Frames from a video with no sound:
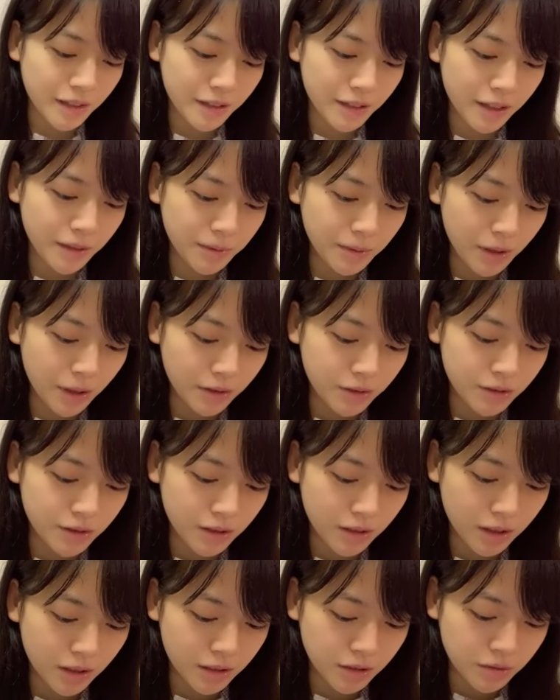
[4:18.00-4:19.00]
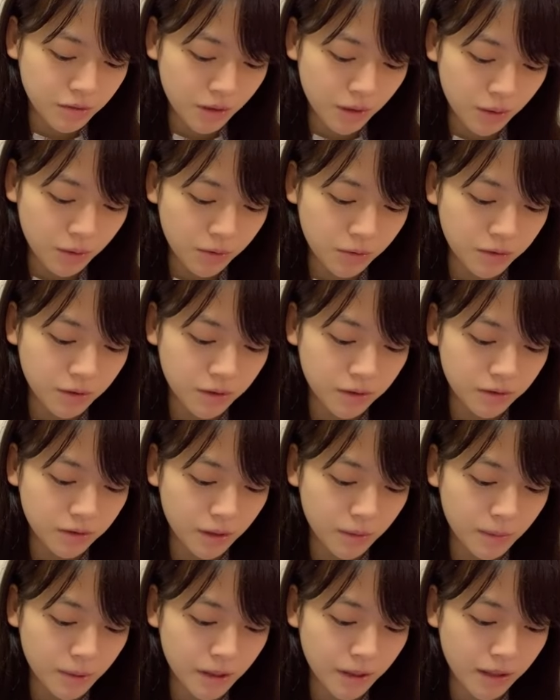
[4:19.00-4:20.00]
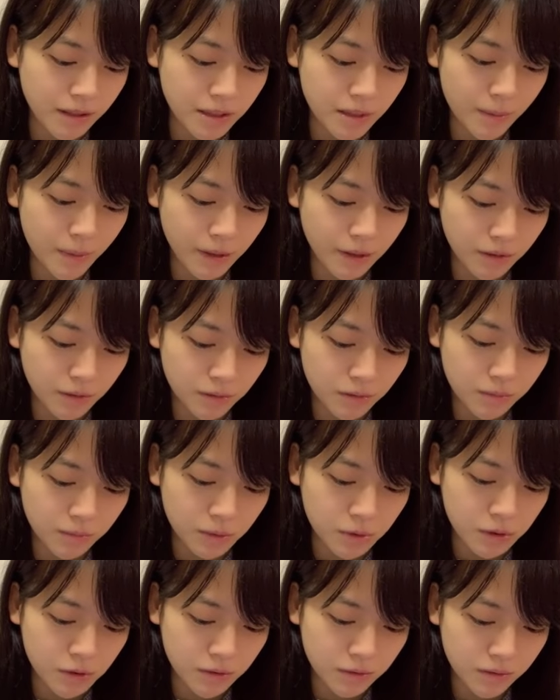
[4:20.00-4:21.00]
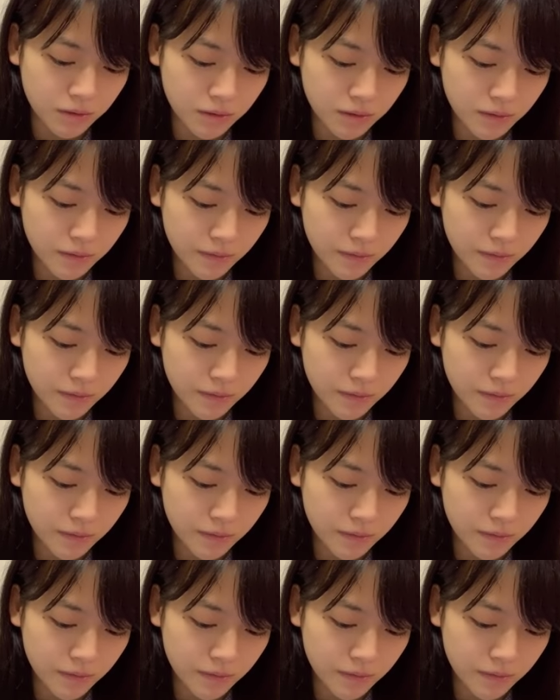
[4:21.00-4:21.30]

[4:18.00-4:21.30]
ライブハウスだからそりゃホールに比べたら狭いよもちろん。